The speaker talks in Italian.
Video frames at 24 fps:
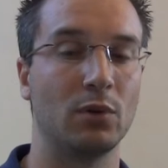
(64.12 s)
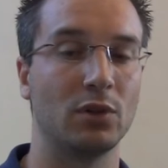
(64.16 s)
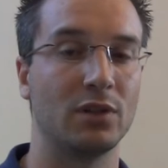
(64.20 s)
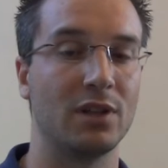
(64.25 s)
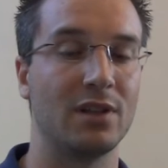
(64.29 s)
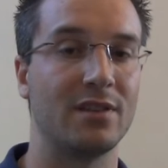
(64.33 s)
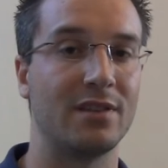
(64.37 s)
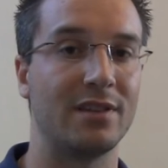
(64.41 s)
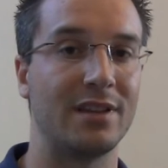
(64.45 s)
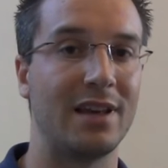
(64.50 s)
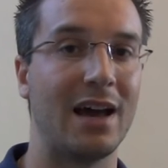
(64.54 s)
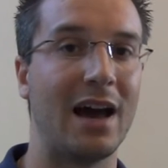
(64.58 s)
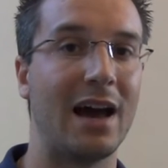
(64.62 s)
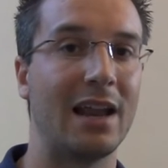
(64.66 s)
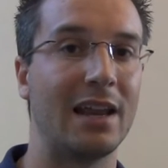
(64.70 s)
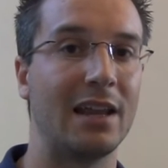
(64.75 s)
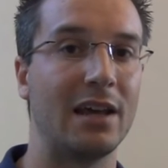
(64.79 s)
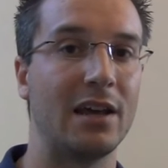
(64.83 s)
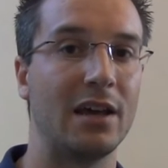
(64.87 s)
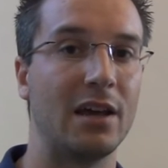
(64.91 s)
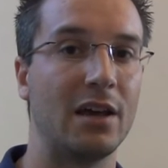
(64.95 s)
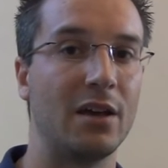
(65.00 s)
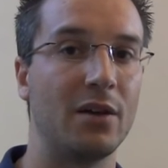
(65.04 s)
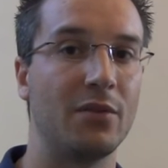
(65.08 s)

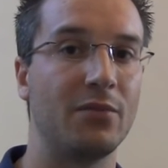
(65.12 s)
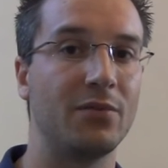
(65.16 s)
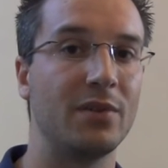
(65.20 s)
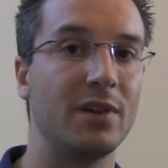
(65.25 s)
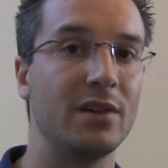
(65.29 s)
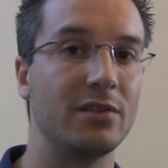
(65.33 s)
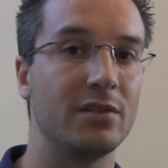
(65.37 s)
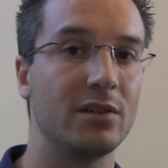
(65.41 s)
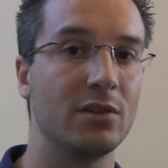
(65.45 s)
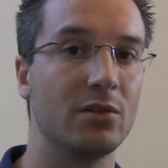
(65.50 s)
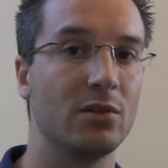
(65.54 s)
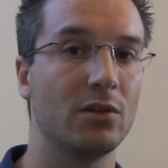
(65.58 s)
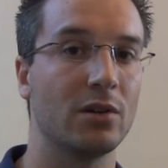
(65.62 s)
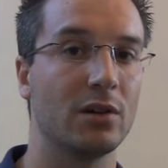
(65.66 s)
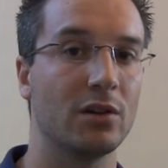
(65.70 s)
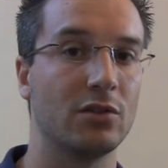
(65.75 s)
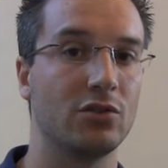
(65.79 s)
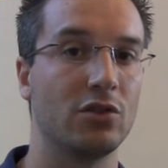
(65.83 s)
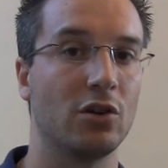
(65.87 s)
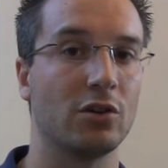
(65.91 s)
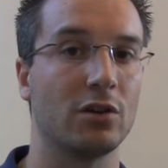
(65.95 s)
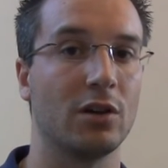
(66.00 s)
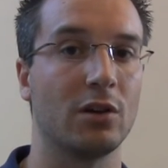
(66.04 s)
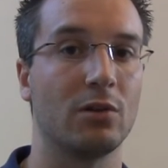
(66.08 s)
potenziale fisico, che
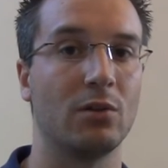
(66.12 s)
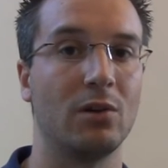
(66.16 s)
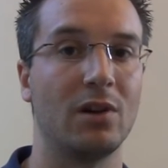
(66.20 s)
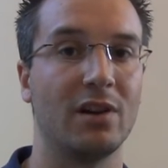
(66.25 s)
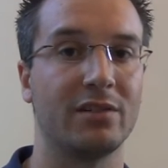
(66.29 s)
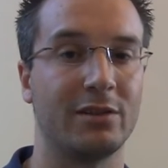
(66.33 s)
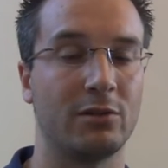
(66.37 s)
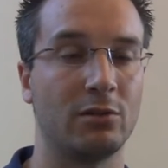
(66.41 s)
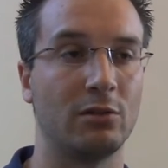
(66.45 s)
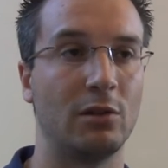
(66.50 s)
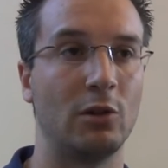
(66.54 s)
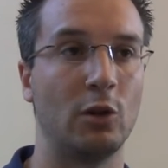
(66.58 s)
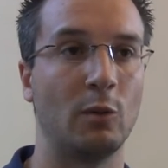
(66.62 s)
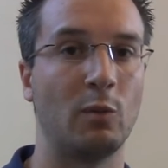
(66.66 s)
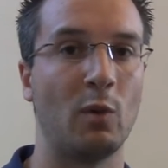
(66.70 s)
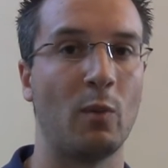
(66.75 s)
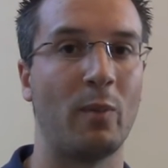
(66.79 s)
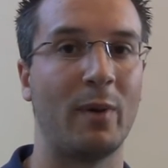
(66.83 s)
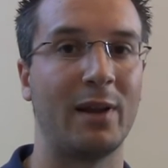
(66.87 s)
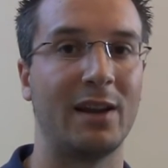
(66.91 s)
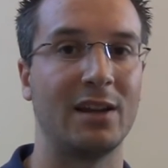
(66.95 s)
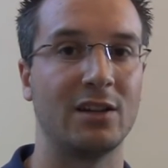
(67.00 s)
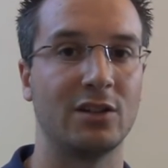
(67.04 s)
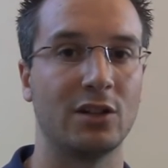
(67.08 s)
gioca con l'assetto del doppio
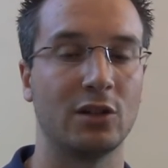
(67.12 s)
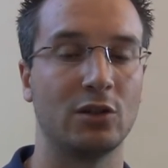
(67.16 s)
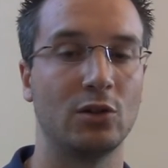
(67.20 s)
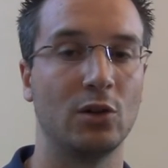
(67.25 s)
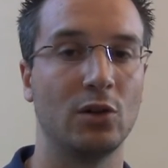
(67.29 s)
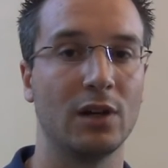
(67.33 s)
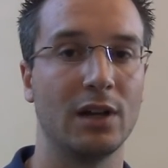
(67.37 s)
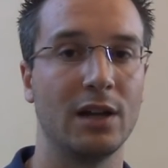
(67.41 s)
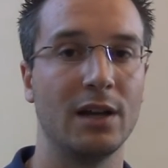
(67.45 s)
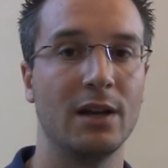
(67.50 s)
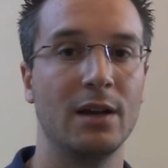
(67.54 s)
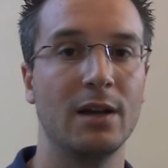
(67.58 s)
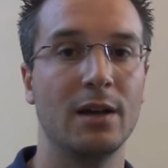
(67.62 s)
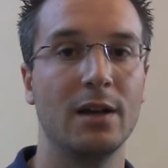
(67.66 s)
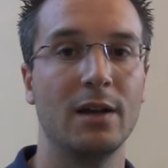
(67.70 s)
palleggiatore,